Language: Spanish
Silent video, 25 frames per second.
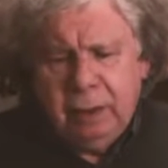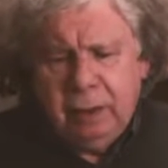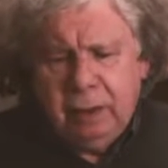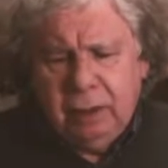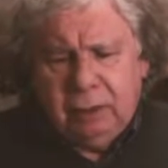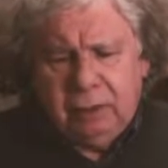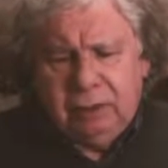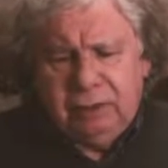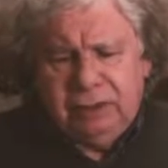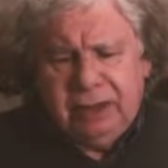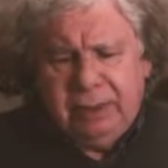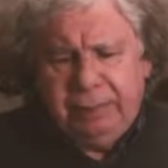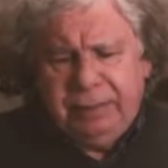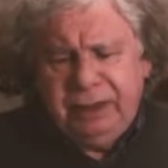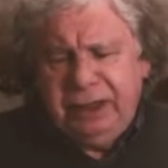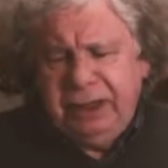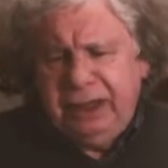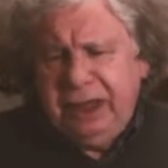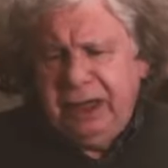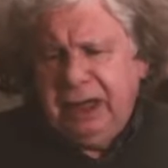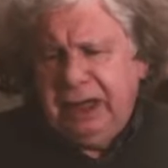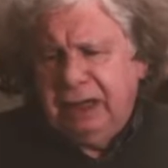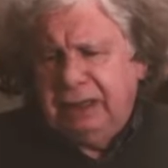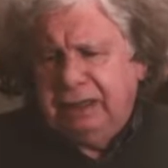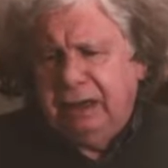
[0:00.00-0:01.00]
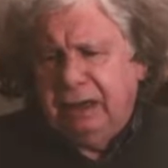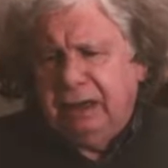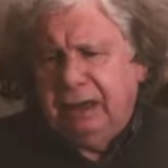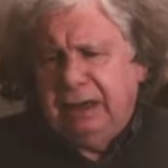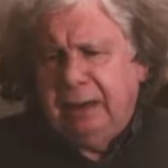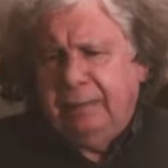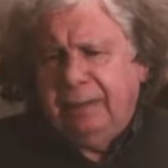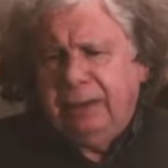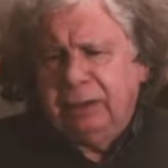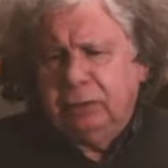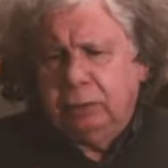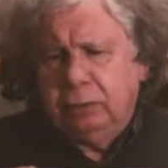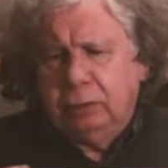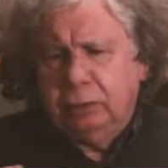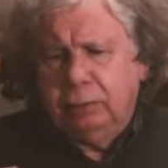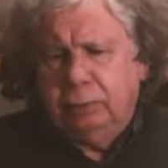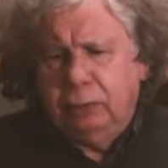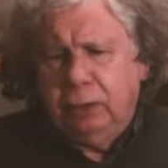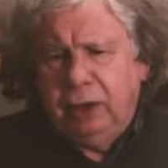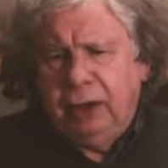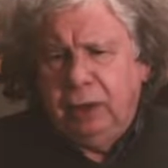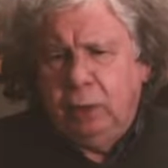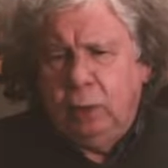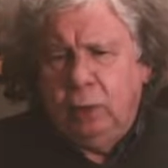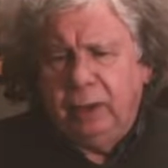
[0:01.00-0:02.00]
contra Piñera, están reclamando
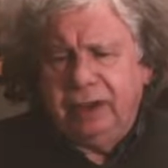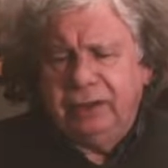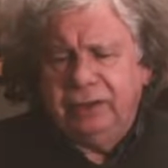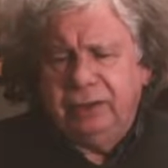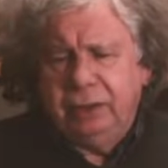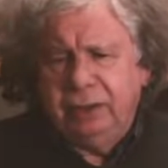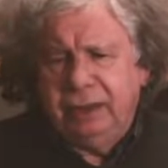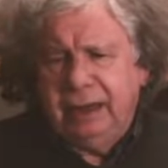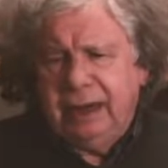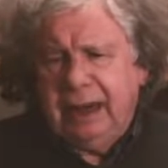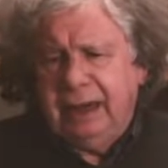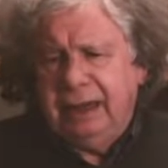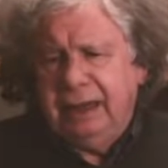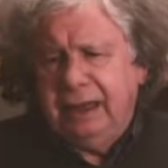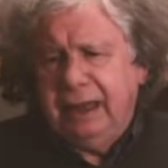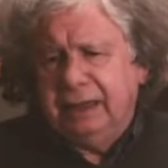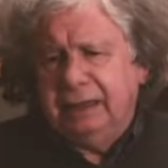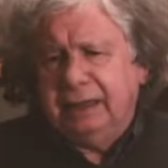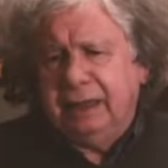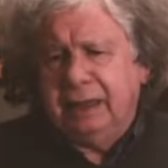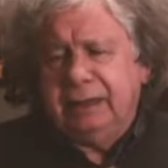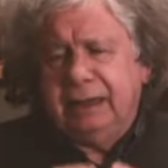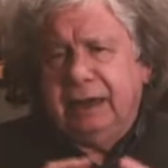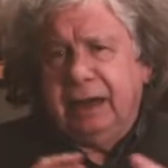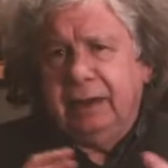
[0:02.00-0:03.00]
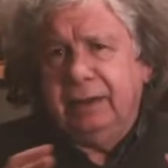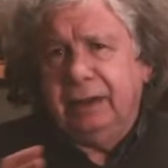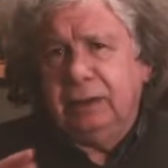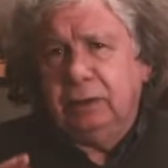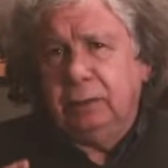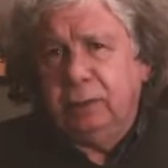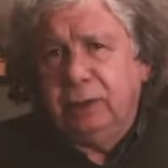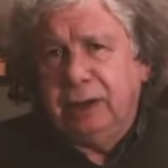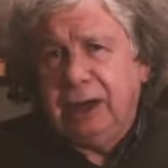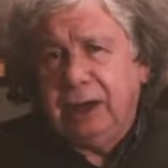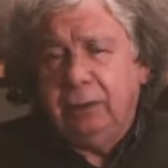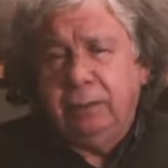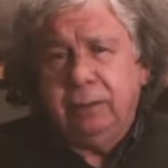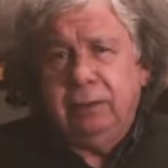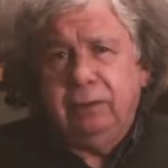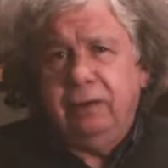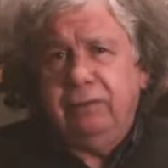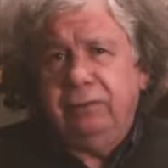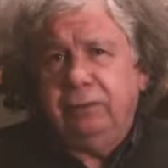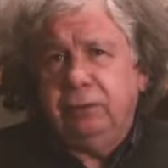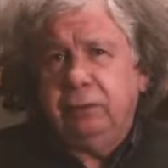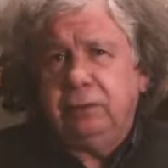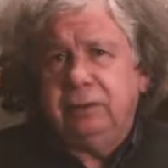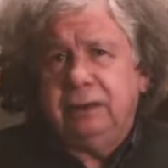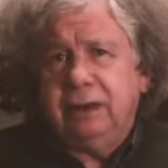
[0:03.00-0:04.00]
por la educación de calidad, están reclamando por algo, pero en el
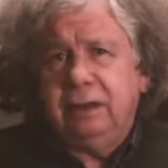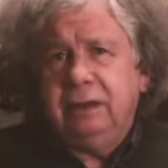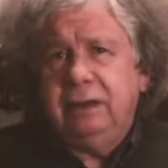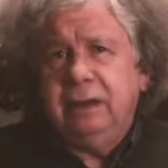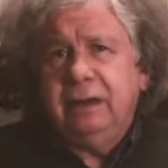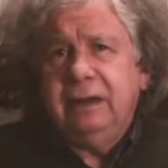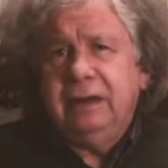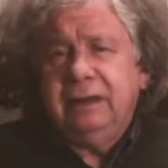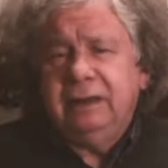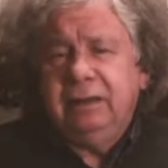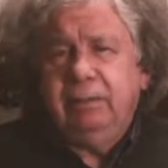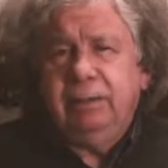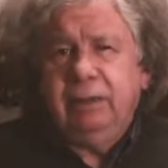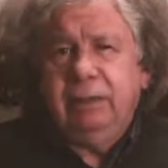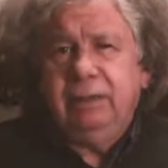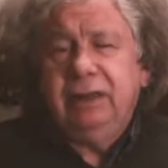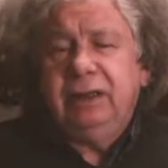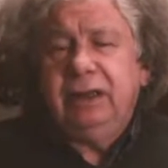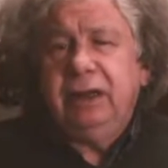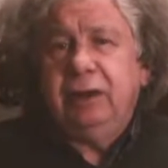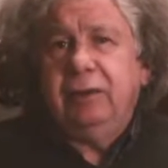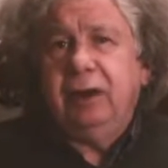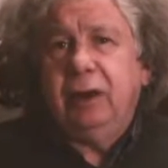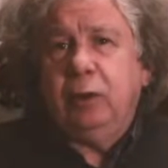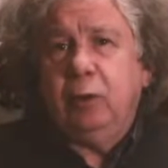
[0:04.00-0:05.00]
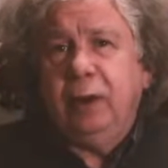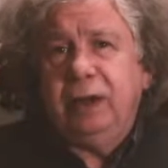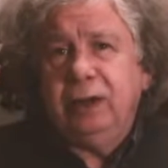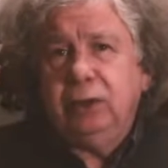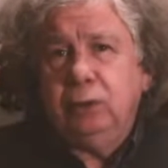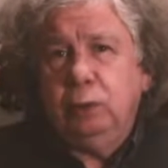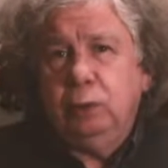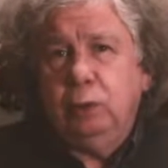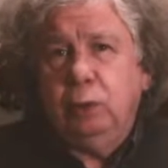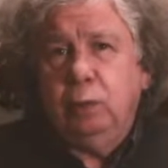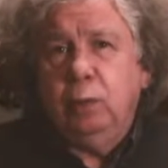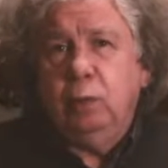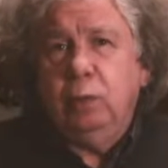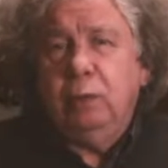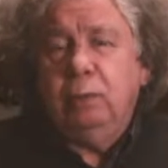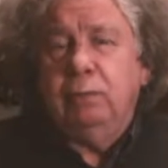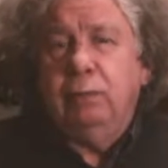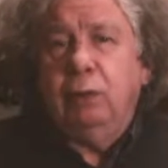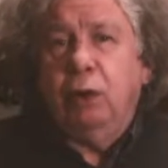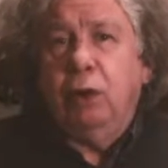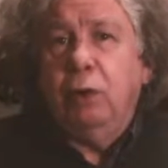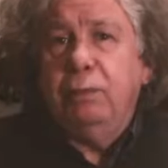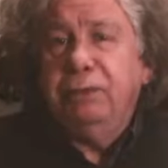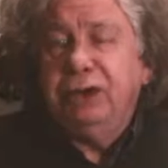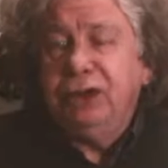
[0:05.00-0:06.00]
fondo están simplemente evacuando como un
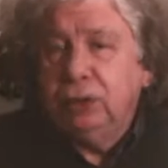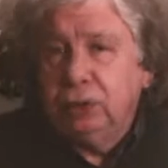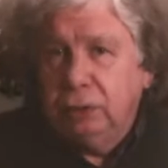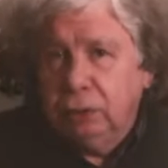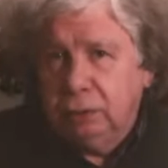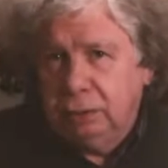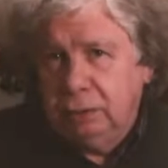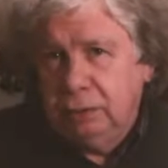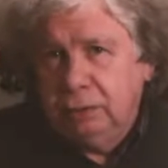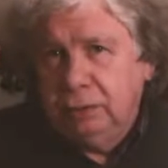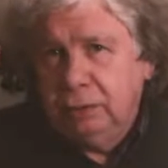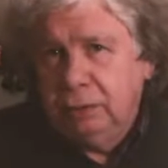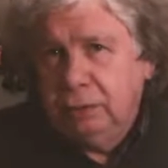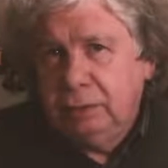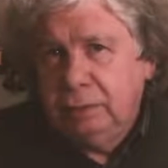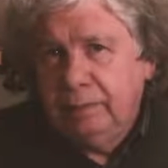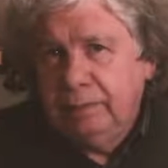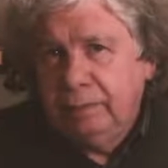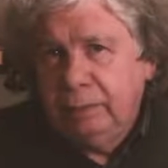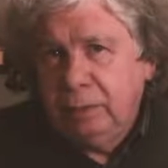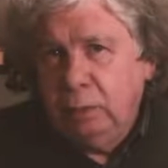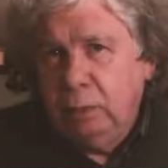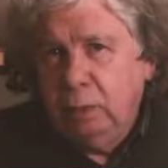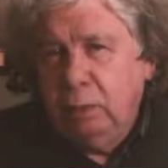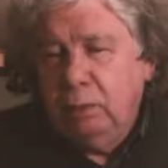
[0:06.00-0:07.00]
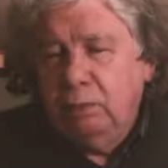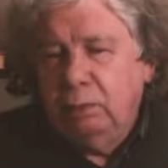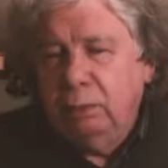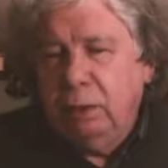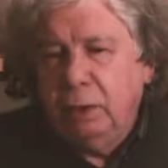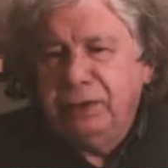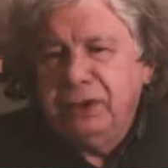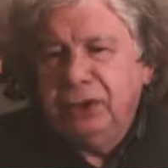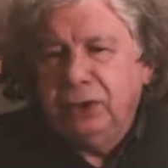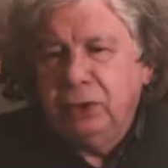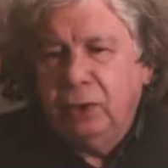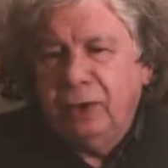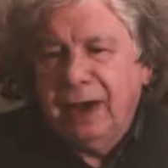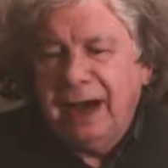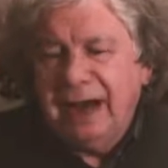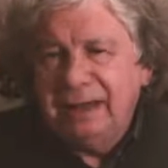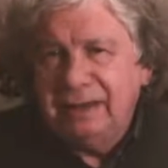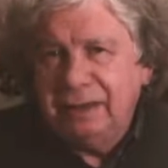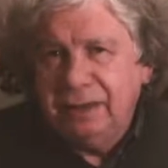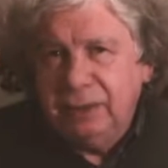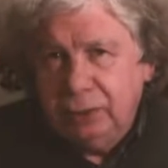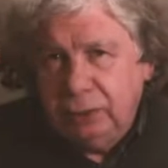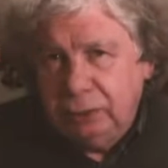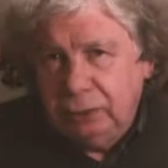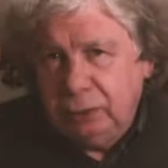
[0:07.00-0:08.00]
vómito, un vómito
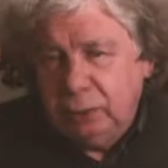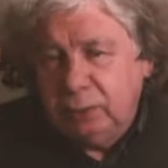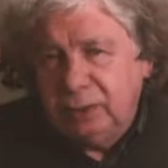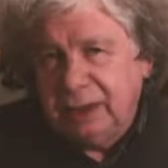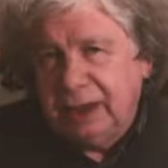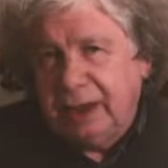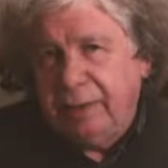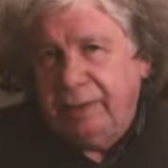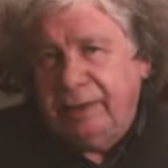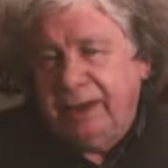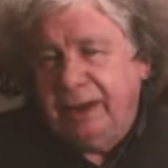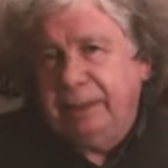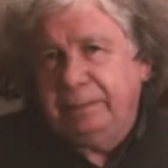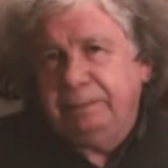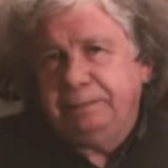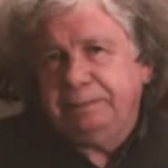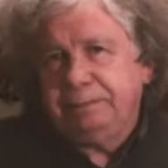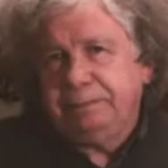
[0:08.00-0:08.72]
ácido su rabia.